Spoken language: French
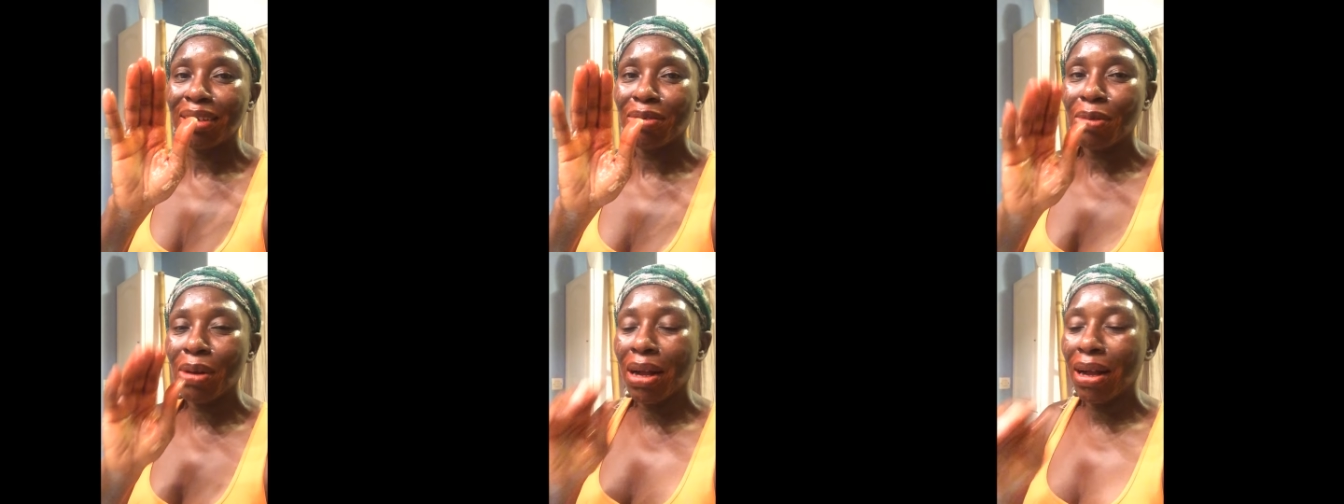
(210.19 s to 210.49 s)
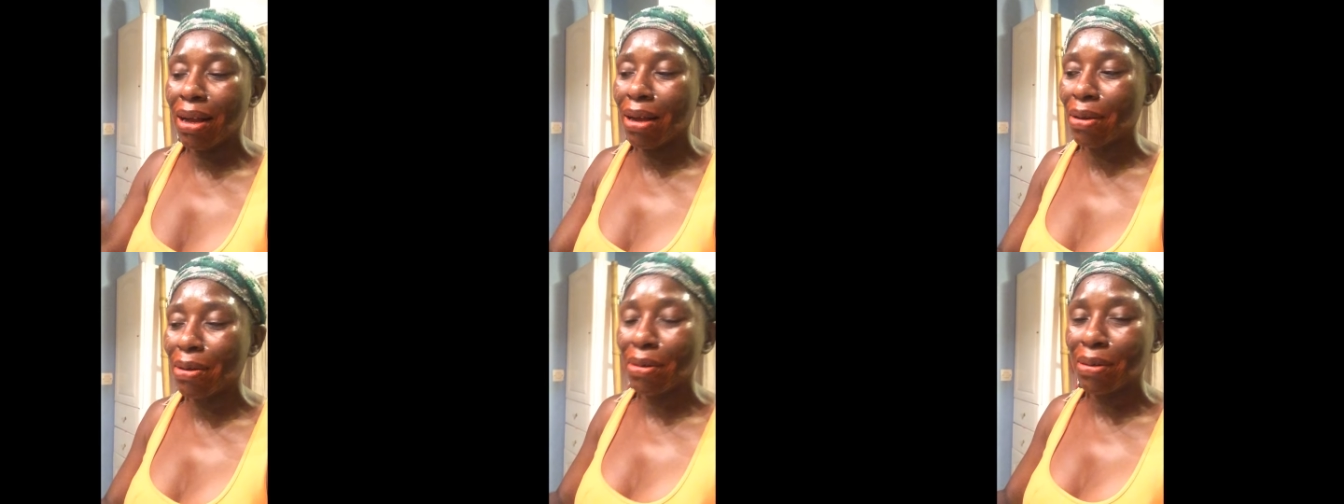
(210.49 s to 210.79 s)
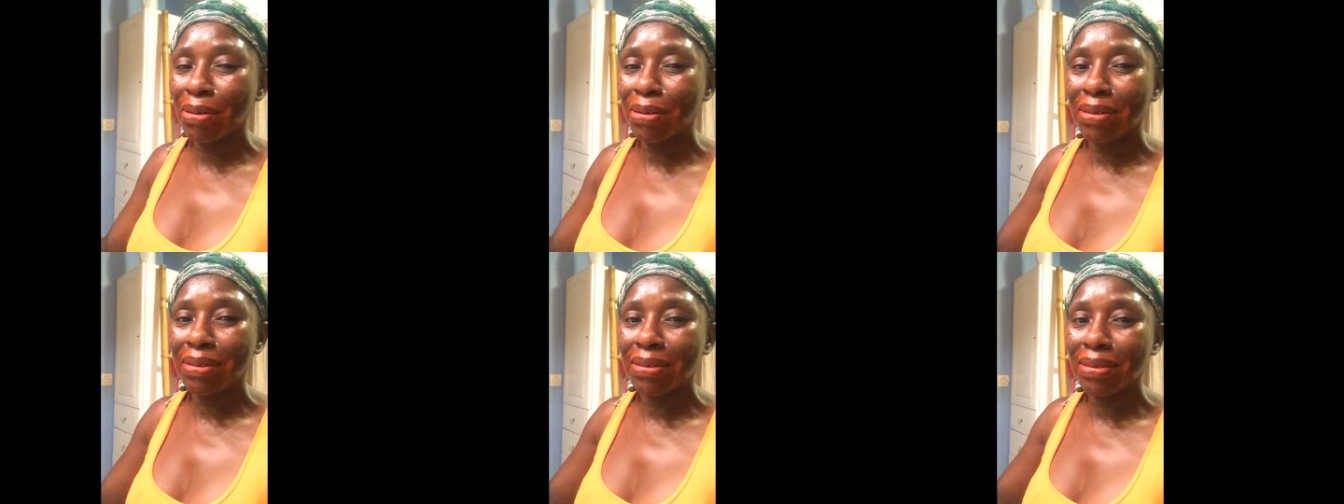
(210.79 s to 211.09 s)

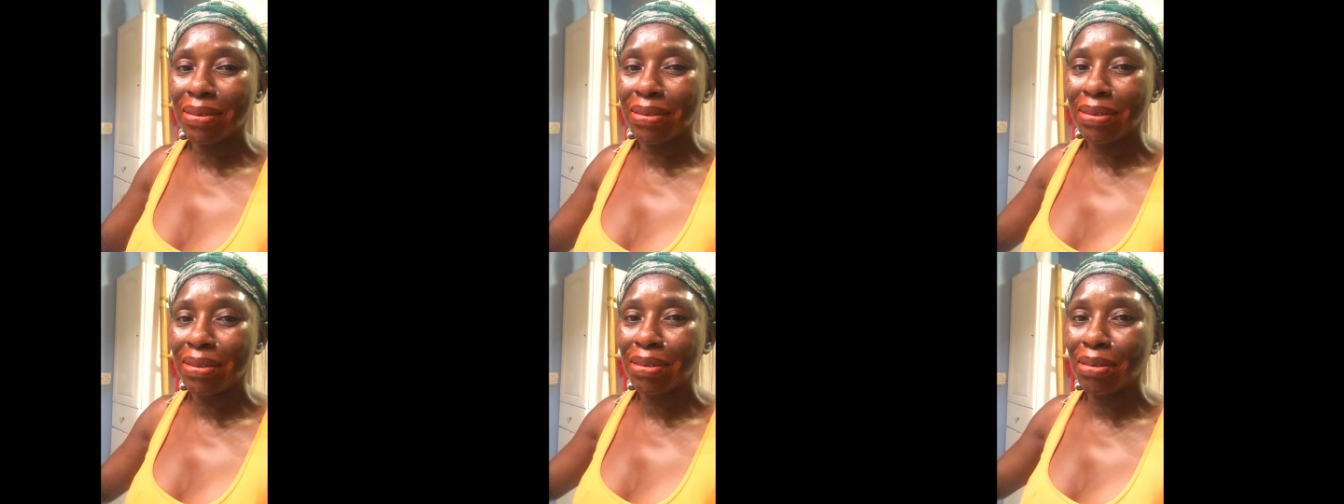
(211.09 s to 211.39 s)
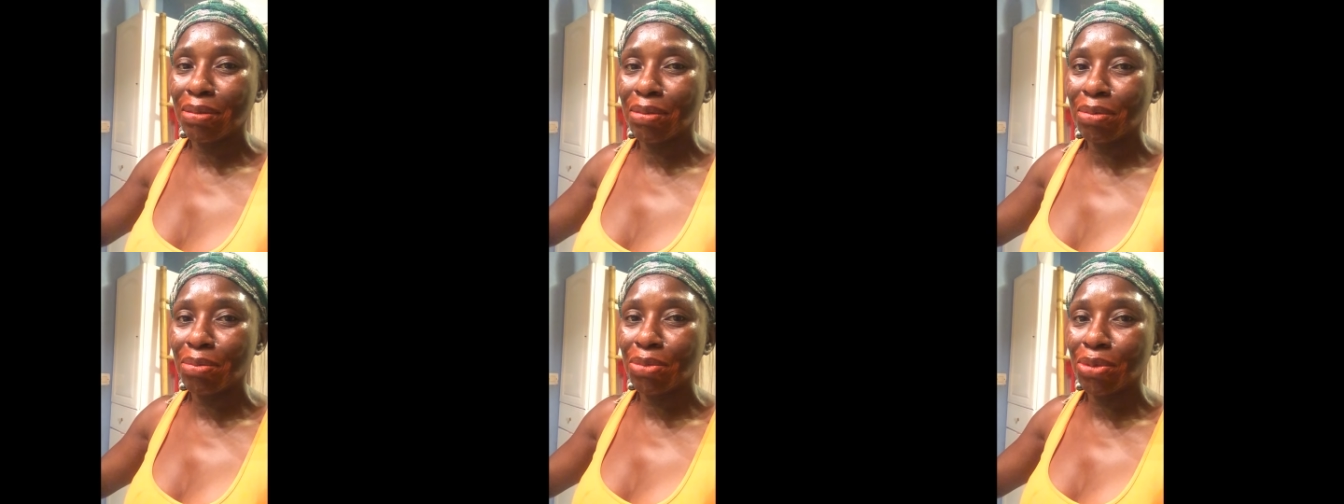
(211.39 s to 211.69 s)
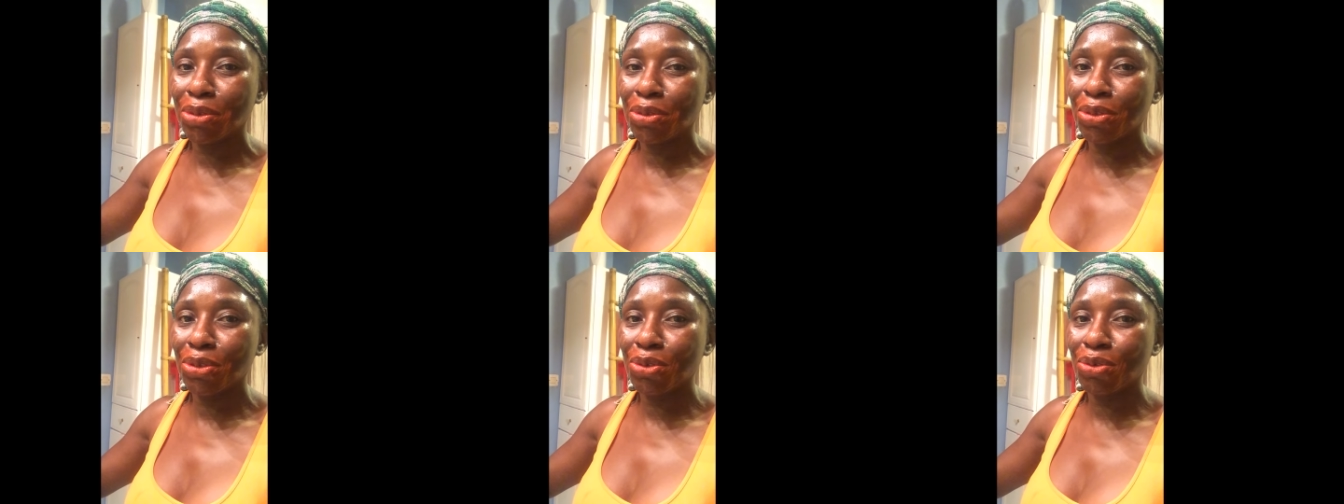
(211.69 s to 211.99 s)
Waouh.
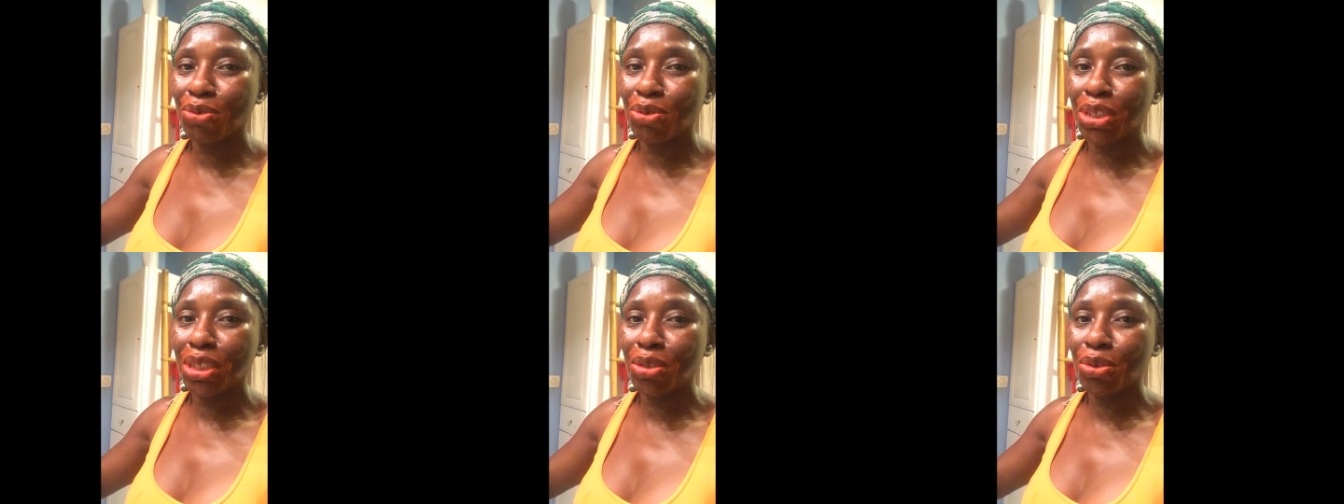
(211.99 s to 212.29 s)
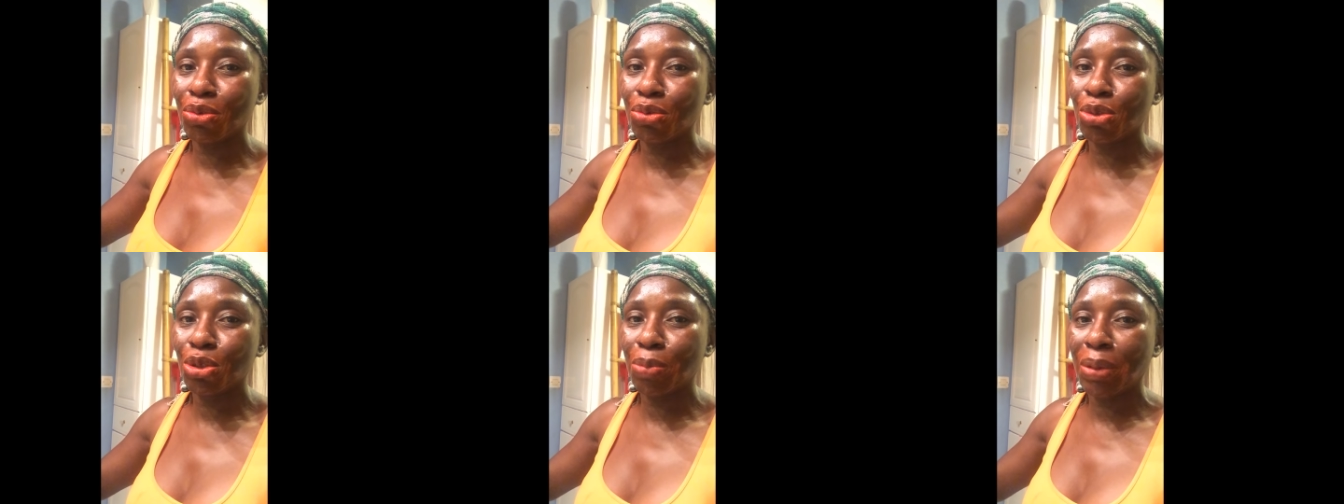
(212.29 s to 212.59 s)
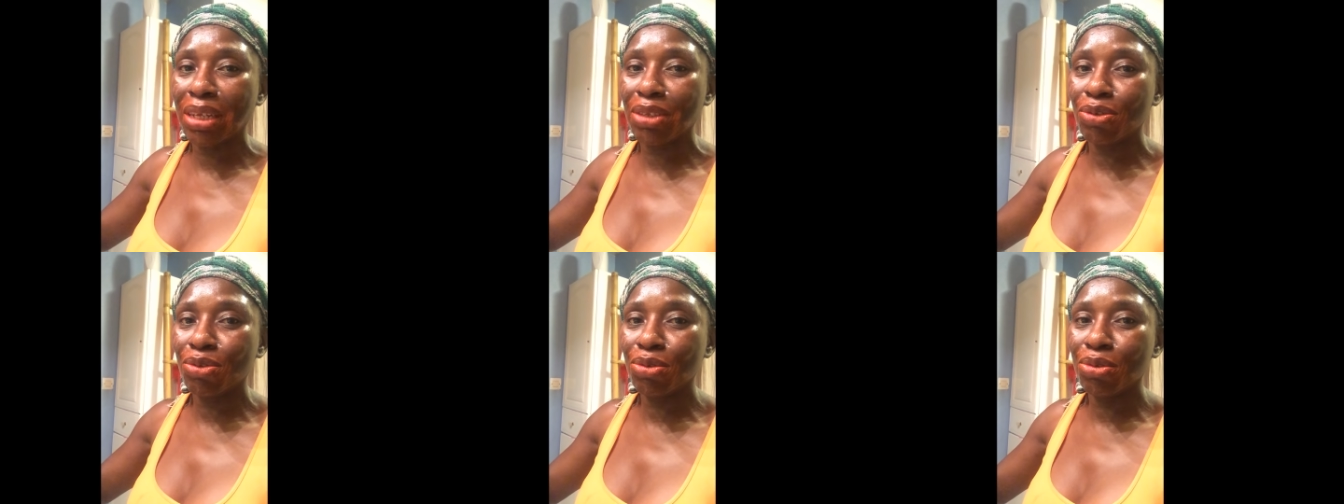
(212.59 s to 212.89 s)
Bon, du coup, j'ai du rouge
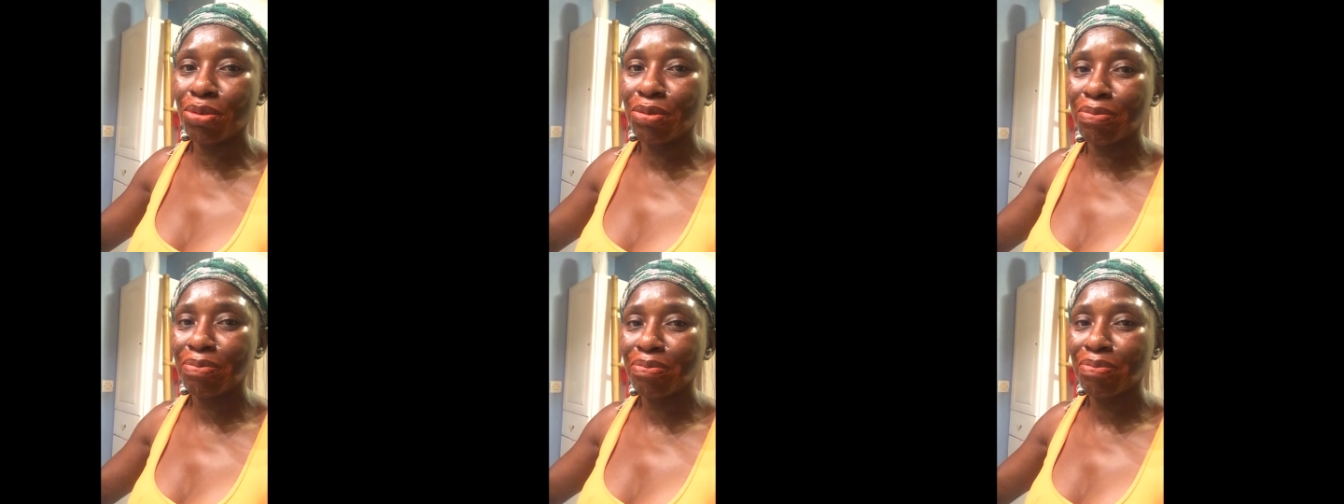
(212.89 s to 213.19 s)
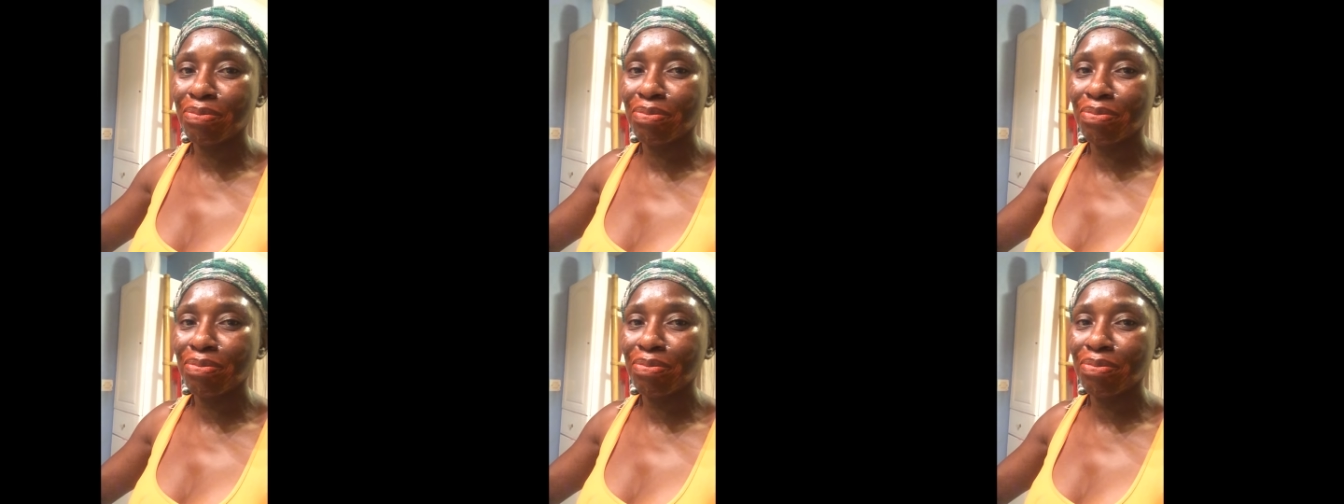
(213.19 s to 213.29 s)
partout.